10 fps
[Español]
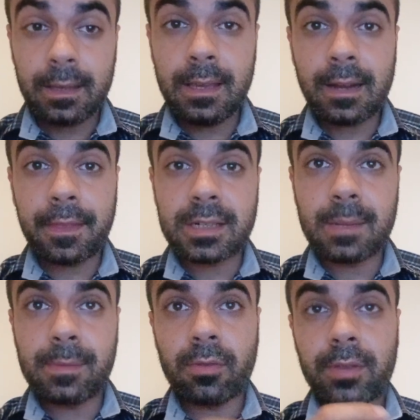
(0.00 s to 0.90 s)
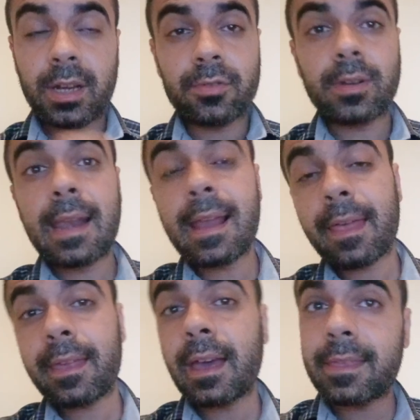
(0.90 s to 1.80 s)
y en la descripción tienes un
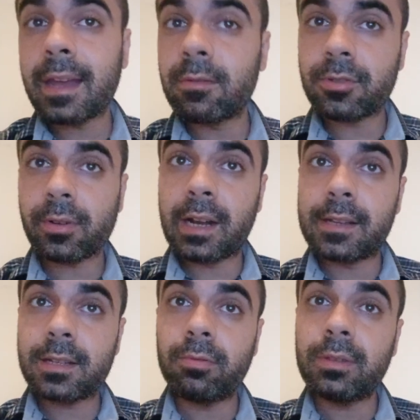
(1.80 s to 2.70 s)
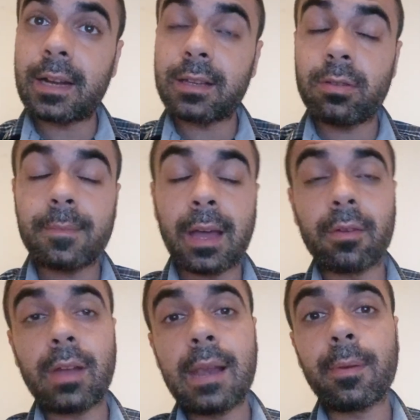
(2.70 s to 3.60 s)
enlace hacia nuestro canal secundario
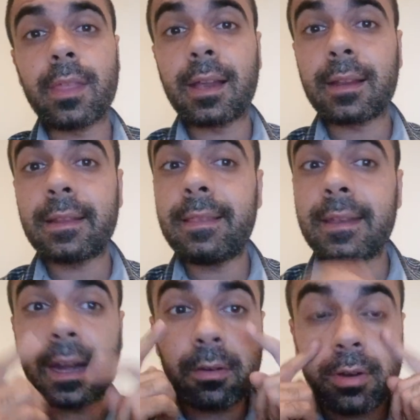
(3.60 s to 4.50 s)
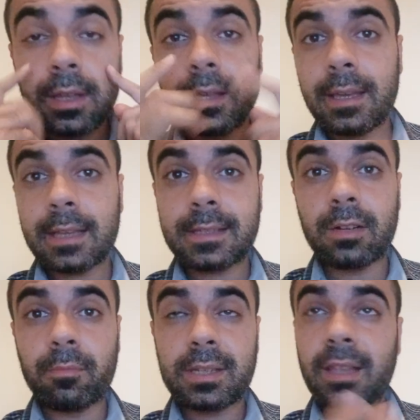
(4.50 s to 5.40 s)
llamado El Poder del Dinero.
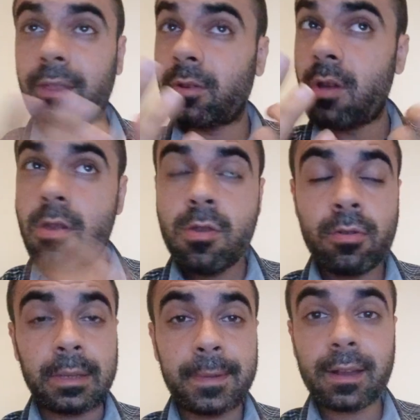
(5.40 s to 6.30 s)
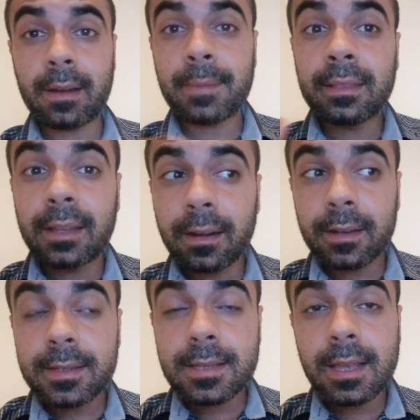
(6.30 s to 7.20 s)
Échale un vistazo, no te vas a
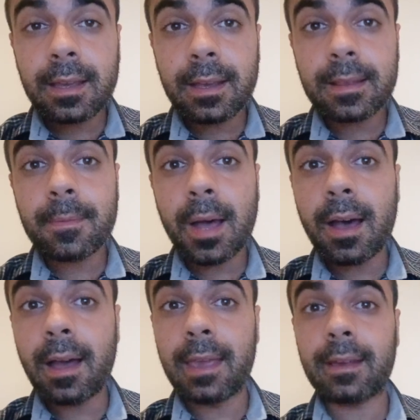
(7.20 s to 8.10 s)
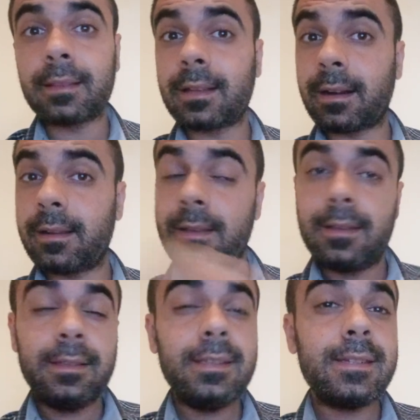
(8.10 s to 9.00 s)
arrepentir, sé que te va a encantar.
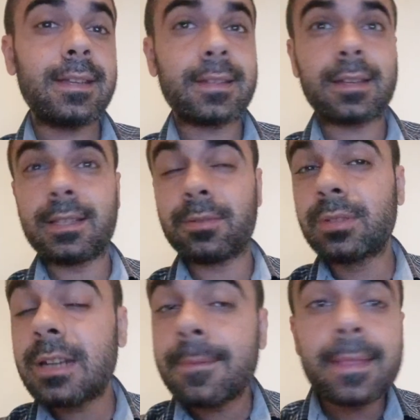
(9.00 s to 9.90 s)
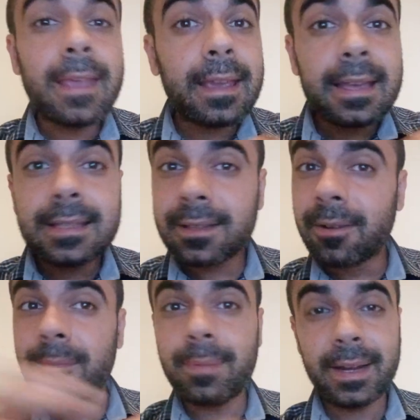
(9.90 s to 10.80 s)
Y si es así, suscríbete que es
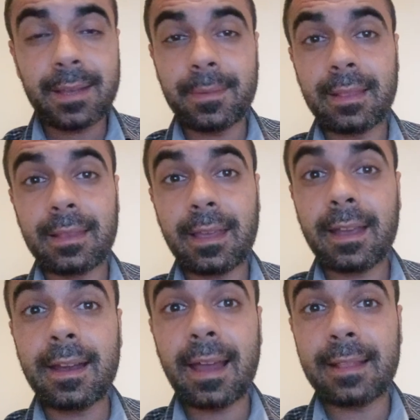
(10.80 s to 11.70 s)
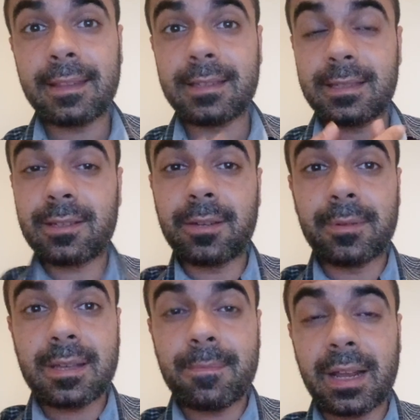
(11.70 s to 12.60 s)
completamente gratis.
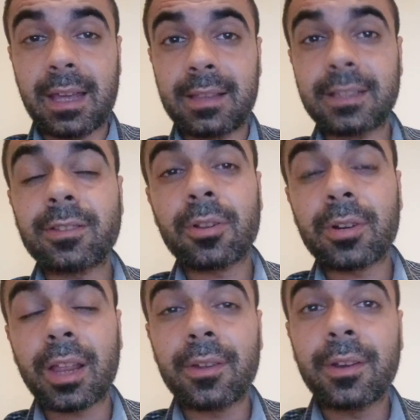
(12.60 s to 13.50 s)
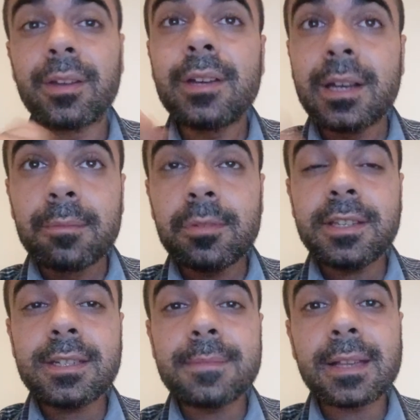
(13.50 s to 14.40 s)
Como siempre, de todo corazón,
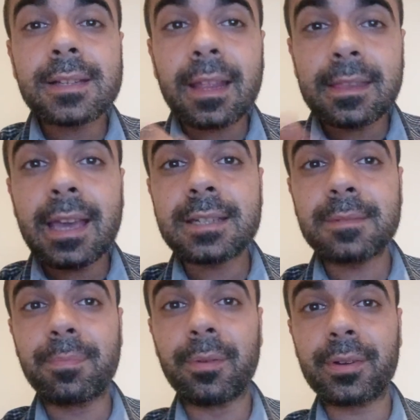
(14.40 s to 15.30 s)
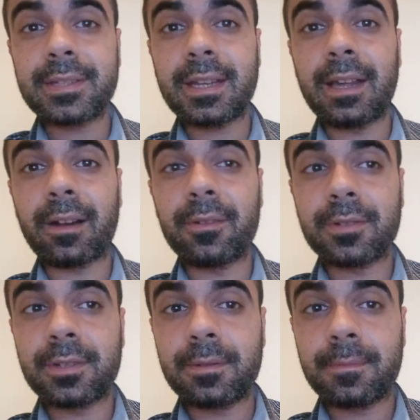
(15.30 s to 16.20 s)
muchísimas gracias por
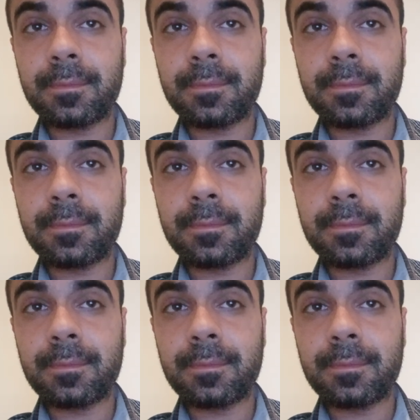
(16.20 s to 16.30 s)
seguirnos.